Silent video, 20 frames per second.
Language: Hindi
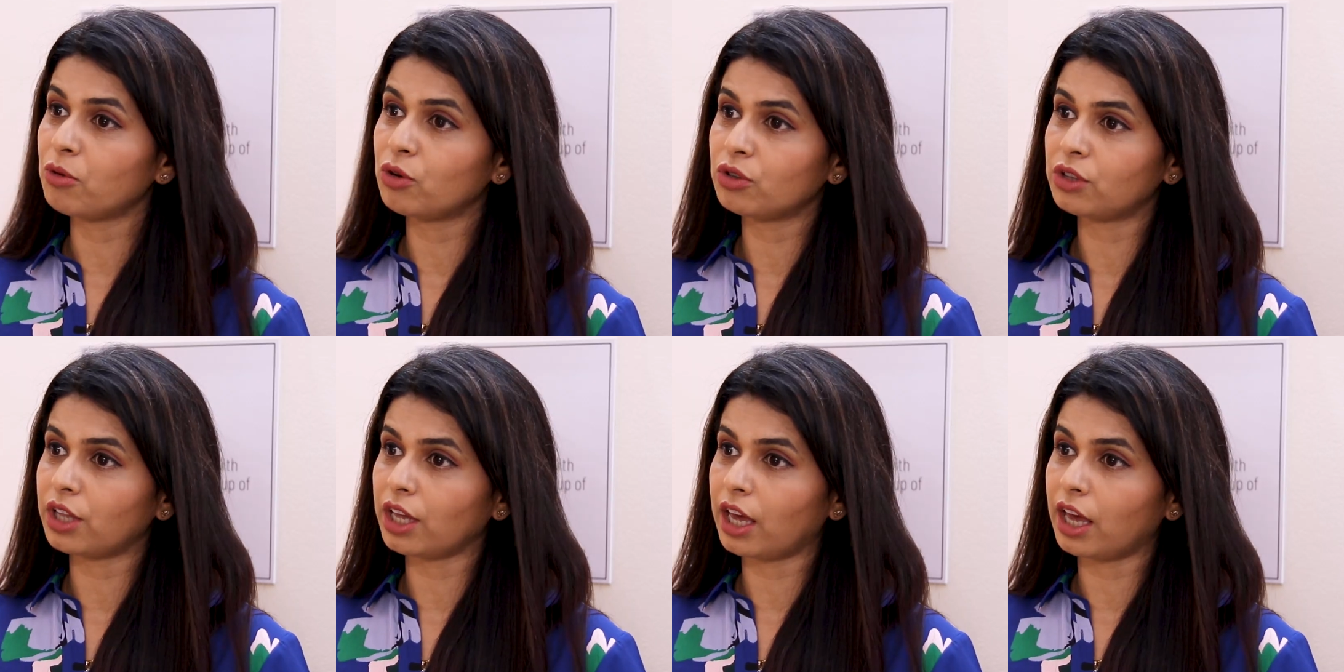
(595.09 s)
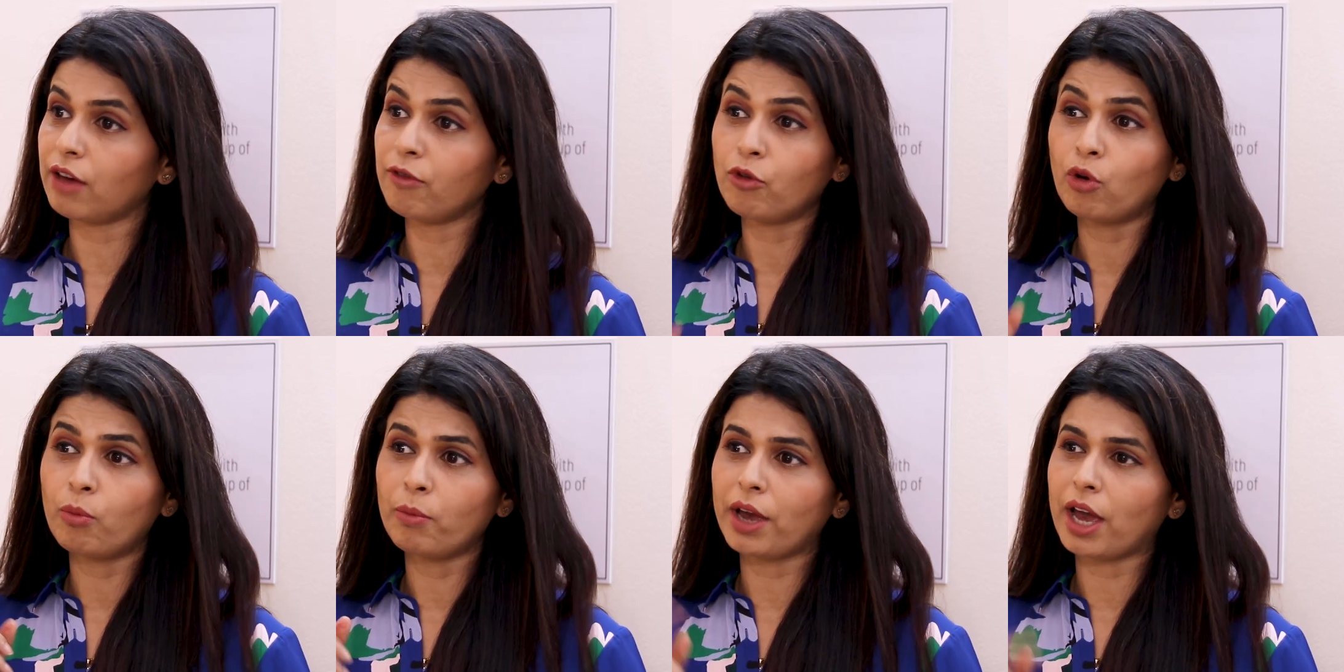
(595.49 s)
होते हैं
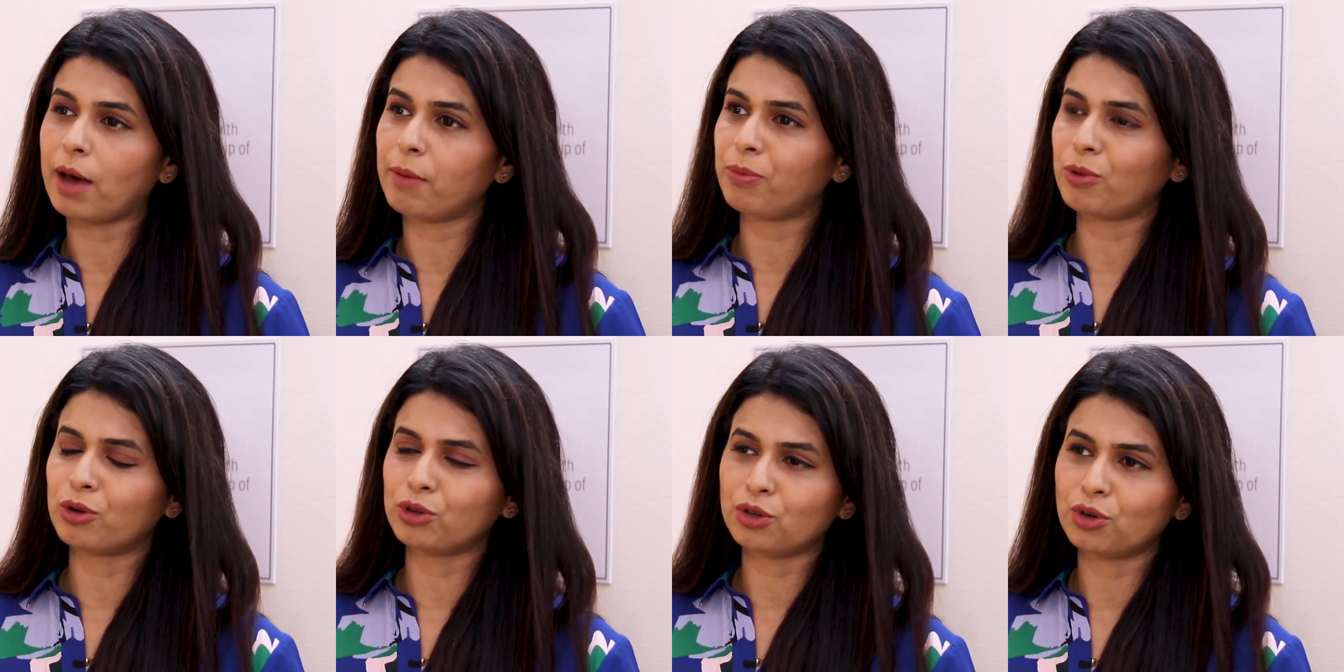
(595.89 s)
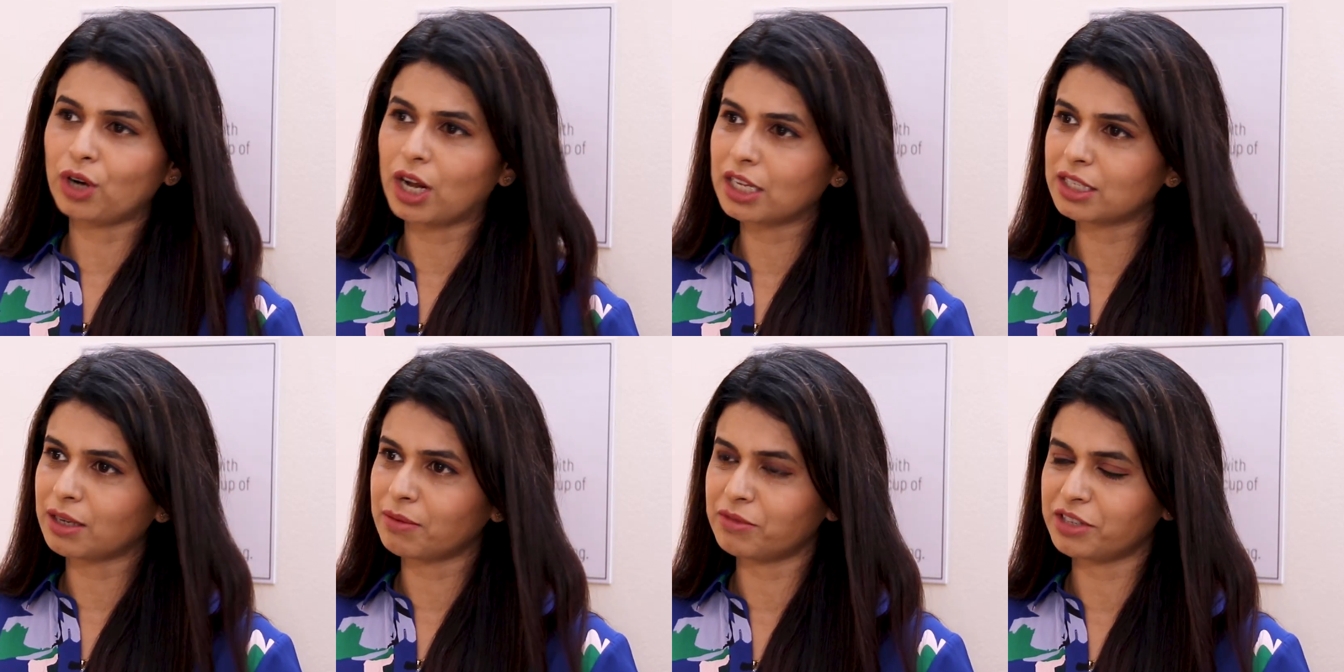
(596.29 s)
वो मैं आपको थोड़ा
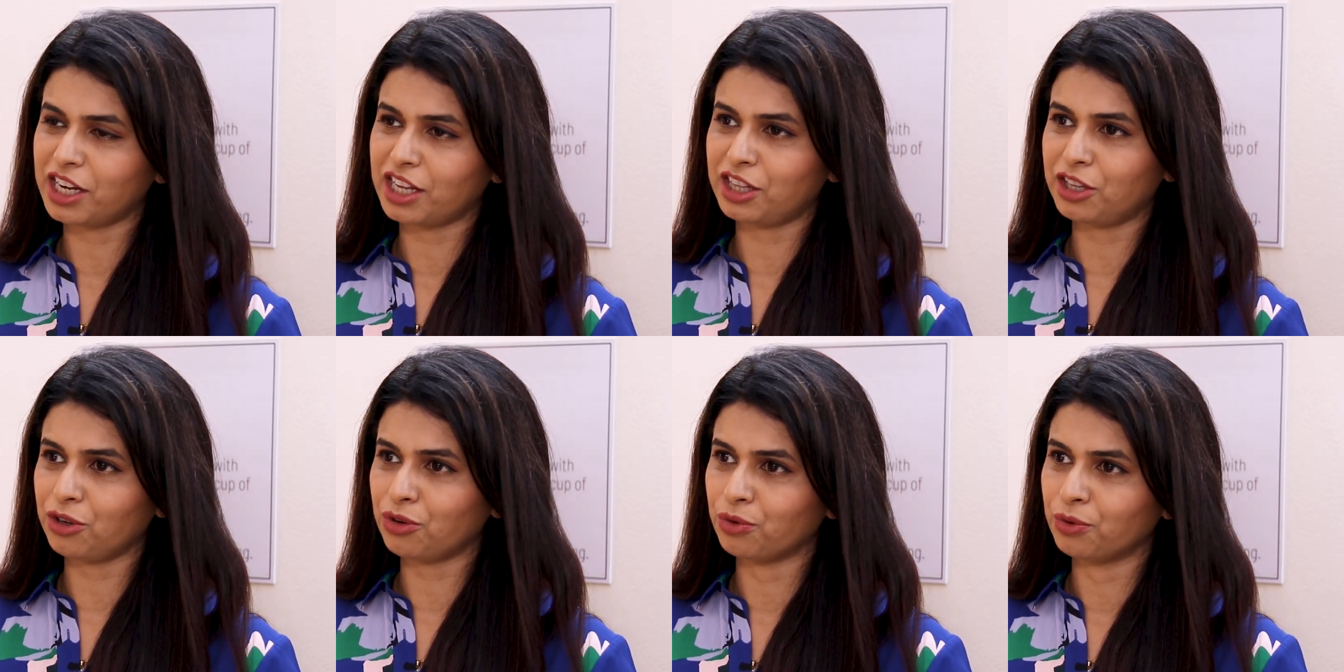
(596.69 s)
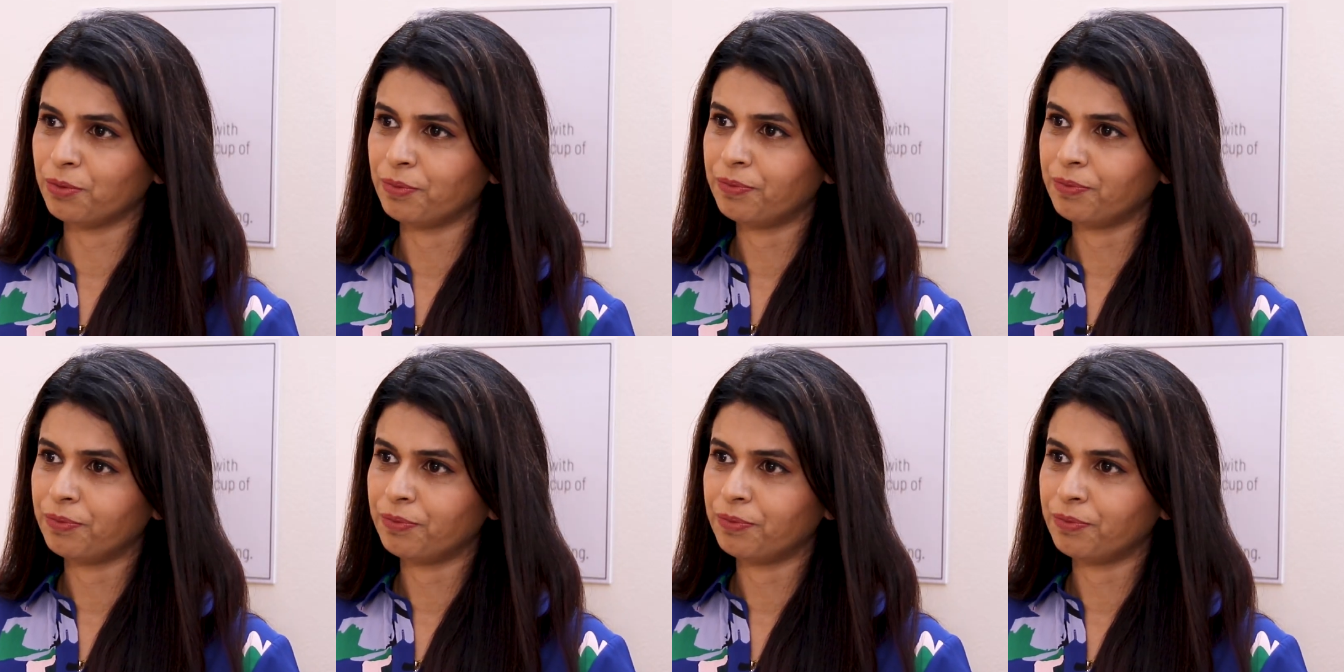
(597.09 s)
समझाती हूँ